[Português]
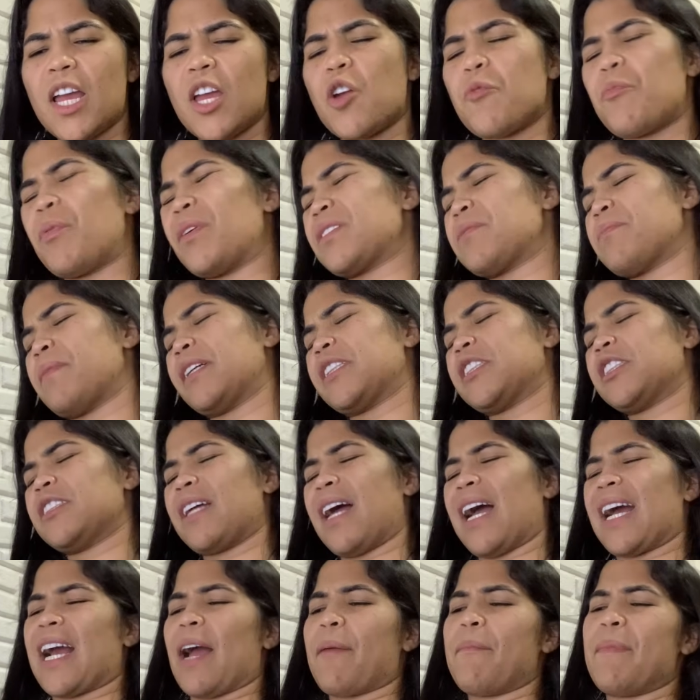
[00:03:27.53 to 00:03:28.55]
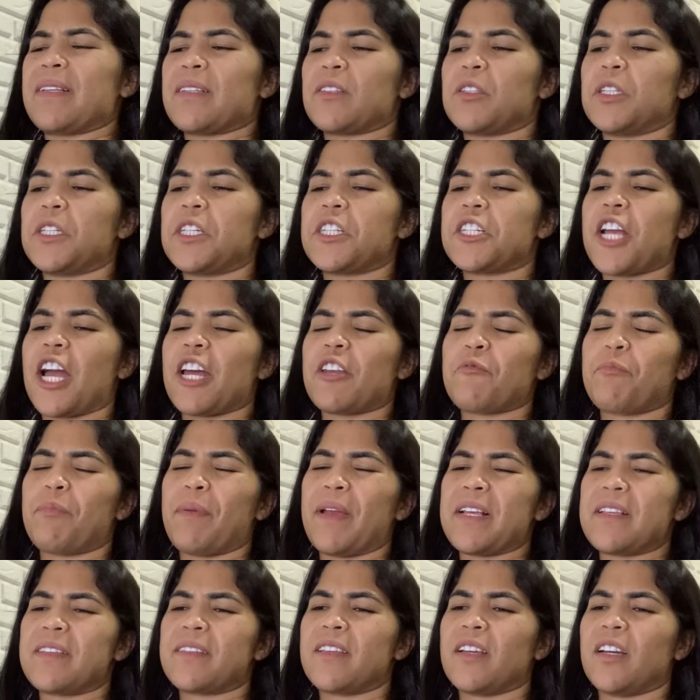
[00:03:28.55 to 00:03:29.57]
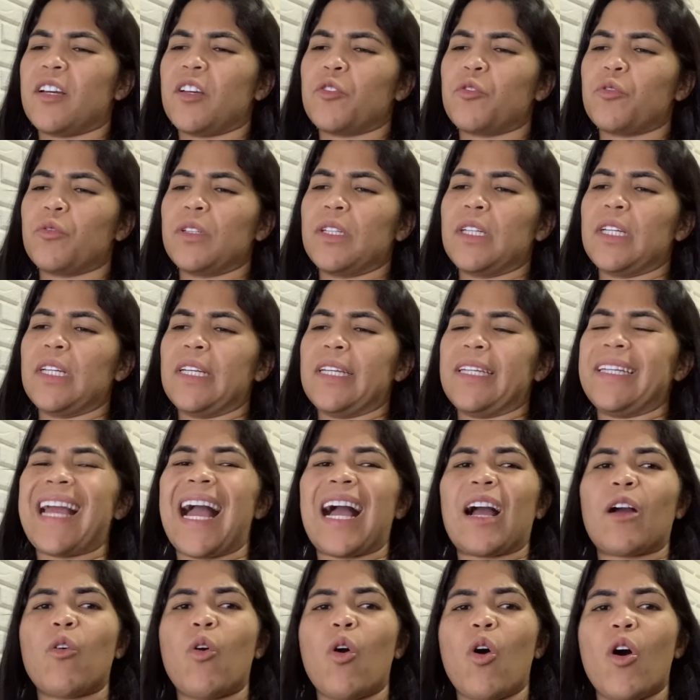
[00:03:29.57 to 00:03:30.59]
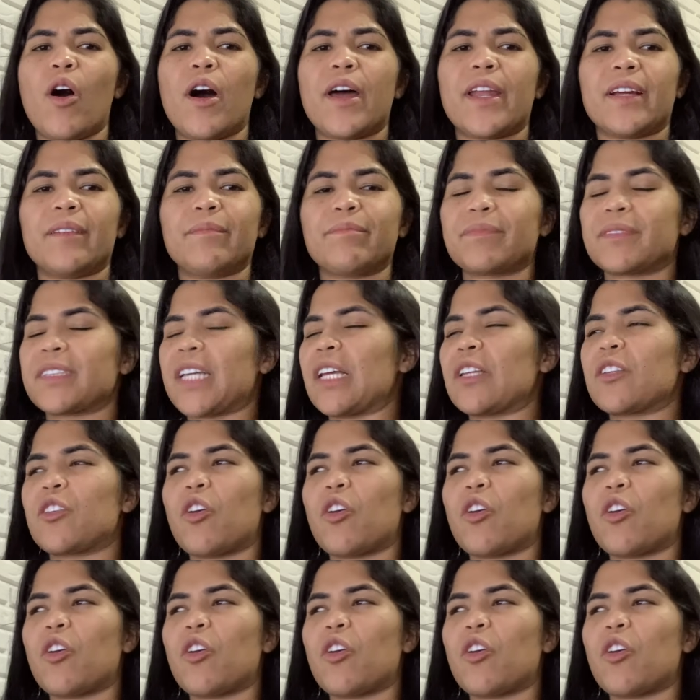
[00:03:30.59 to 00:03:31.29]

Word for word: Eu posso imaginar a cabeça do Jairo pensando: e agora?